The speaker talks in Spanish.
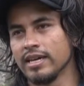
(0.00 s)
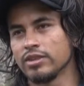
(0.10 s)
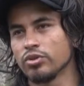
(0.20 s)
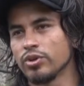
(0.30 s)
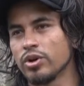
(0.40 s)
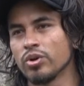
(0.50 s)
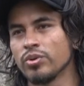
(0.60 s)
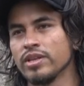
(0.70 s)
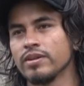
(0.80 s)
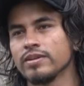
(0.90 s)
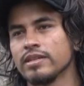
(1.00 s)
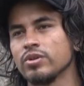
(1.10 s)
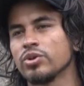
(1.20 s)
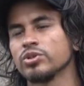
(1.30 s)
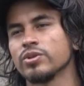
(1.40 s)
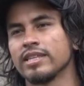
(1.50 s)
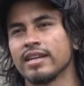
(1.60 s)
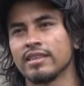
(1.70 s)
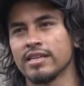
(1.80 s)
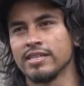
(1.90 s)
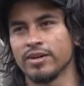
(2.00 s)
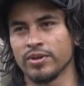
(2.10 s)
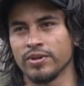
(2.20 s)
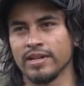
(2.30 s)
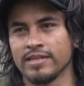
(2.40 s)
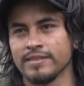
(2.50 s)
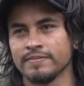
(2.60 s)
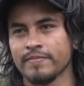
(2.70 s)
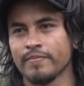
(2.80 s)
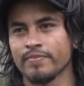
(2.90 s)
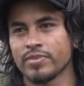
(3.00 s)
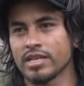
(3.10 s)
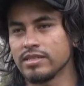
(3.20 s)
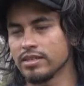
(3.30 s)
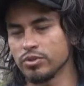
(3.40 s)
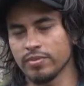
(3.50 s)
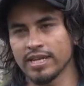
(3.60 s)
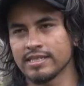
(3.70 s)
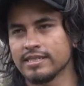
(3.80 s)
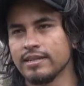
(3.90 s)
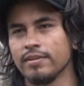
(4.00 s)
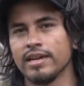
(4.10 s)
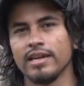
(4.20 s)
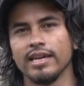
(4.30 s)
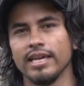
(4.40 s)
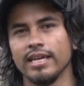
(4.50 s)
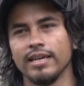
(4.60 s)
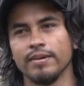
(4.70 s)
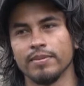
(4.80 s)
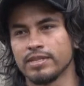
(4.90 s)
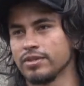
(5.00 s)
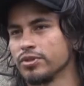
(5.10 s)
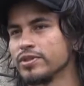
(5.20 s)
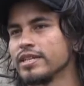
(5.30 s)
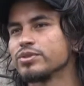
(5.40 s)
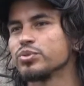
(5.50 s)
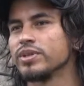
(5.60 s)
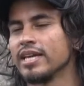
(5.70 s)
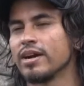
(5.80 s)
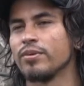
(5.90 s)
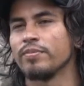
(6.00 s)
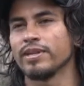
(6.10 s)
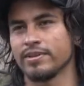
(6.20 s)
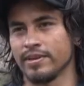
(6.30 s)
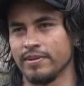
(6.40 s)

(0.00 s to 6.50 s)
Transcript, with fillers: eh, todo incluido, tiene un costo de 35 dólares. Es decir, es súper accesible y más que todo tienes un día completo